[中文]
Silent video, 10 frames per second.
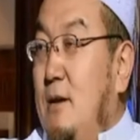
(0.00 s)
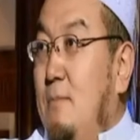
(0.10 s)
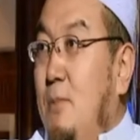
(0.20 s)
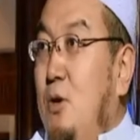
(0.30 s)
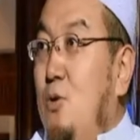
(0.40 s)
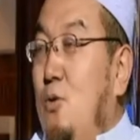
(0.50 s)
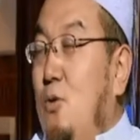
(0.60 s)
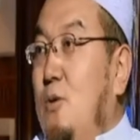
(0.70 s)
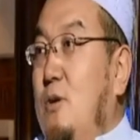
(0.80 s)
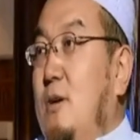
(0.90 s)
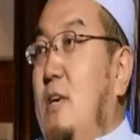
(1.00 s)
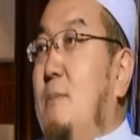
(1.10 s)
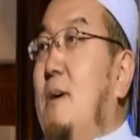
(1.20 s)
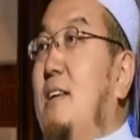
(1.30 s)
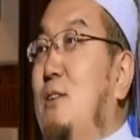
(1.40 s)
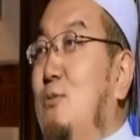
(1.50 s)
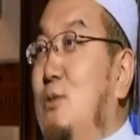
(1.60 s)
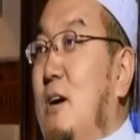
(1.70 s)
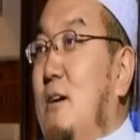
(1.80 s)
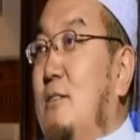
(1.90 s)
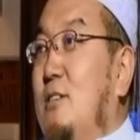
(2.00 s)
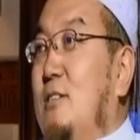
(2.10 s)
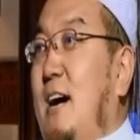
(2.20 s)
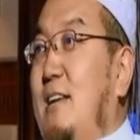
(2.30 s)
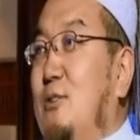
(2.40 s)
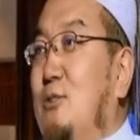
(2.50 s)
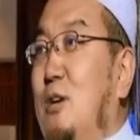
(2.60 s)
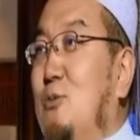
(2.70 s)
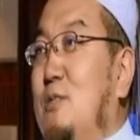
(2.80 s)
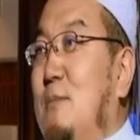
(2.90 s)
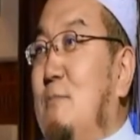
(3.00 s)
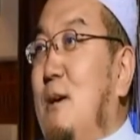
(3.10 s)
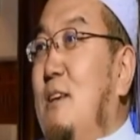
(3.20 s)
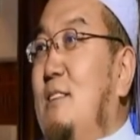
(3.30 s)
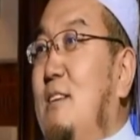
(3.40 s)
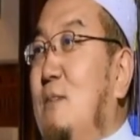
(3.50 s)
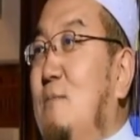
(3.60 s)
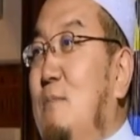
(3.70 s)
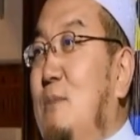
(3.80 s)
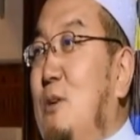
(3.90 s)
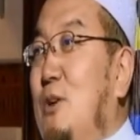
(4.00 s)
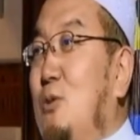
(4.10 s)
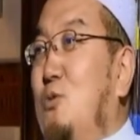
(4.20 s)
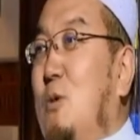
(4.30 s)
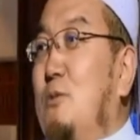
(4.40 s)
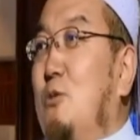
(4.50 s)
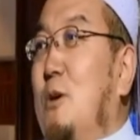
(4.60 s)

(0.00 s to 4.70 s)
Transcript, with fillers: 没有隐瞒你的无常，甚至阿里和苏来做斯坦们在这个呢没有告诉我们说